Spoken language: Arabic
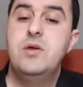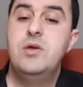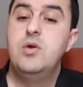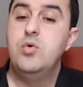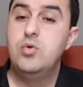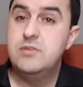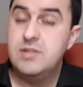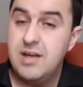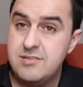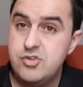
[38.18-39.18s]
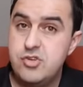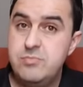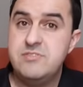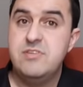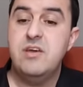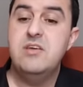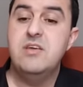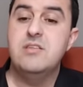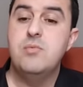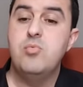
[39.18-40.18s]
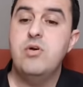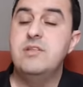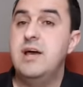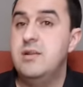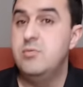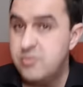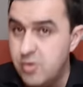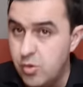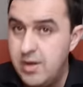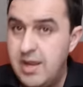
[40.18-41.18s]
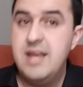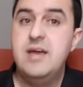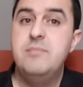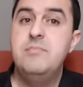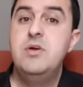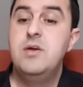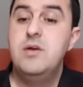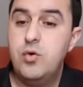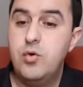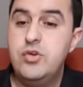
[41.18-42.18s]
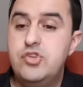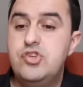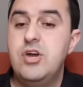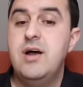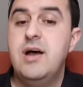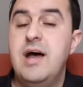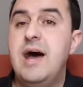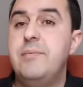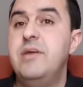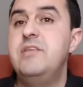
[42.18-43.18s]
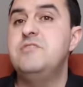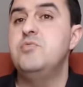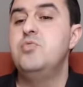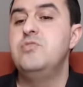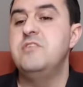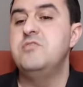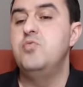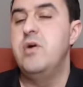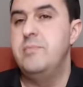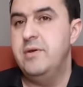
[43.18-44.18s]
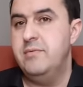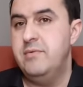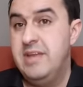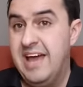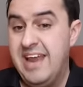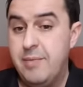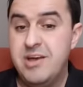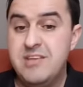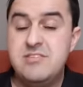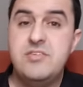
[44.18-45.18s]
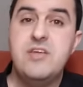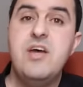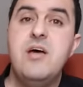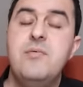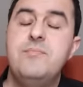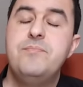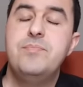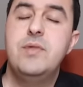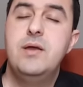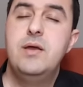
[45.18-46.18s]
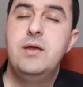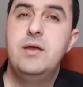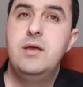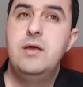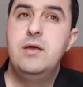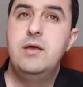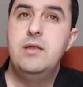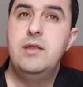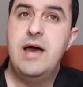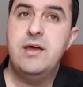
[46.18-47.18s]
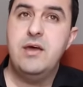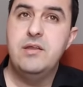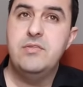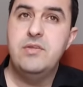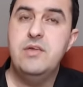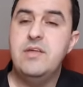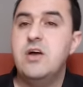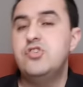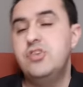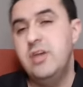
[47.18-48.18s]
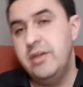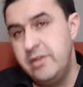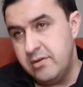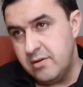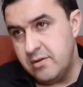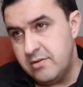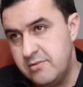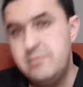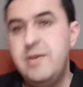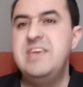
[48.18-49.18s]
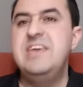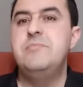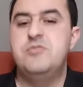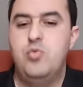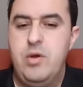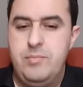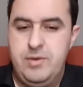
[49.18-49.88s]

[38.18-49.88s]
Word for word: وانت غاسج المصداقية تمقرنت على المستوى العالم ويجا أربعين يسقوسا زقوامية نهار أربعة زي ثلاثة نهار حيض عاش يعني سبع أيام زقوامية